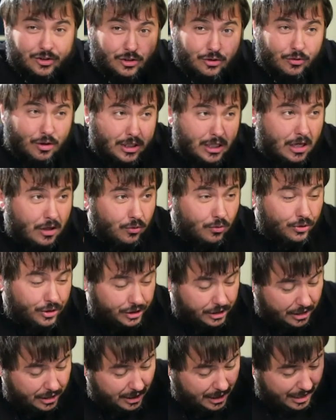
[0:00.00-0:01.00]
она
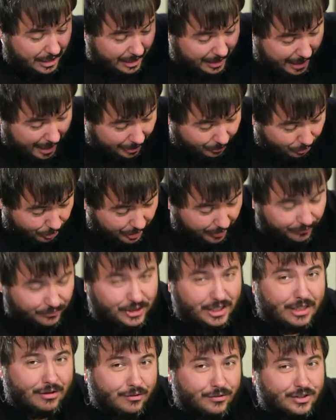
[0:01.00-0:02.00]
крутится. Как только в
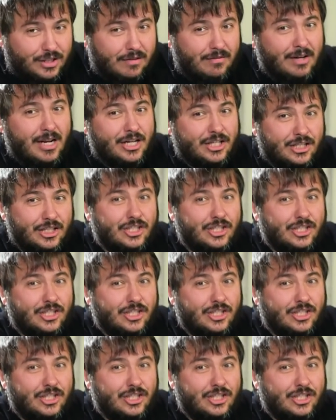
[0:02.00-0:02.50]
дерево вставляешь